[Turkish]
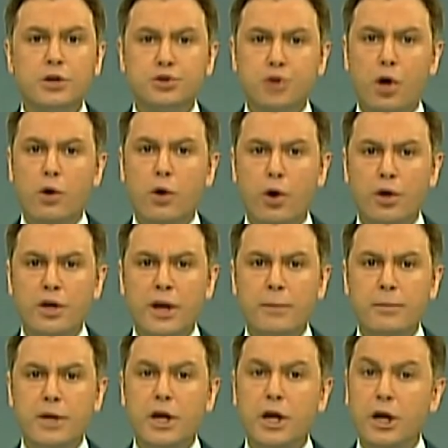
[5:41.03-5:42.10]
çok
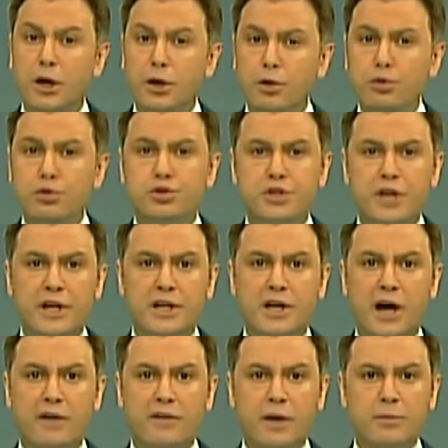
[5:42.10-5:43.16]
önemli 3 yeni
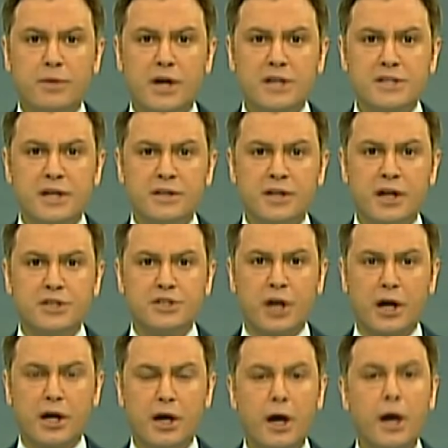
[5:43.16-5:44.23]
kavramı
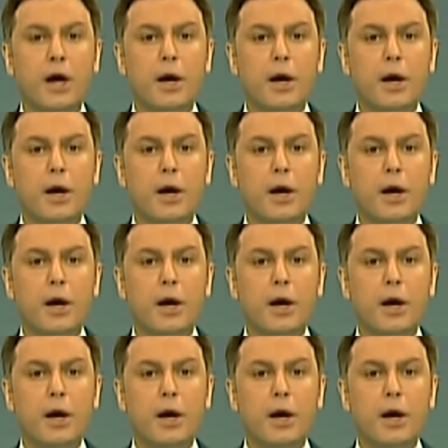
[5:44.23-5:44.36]
kazandıracak.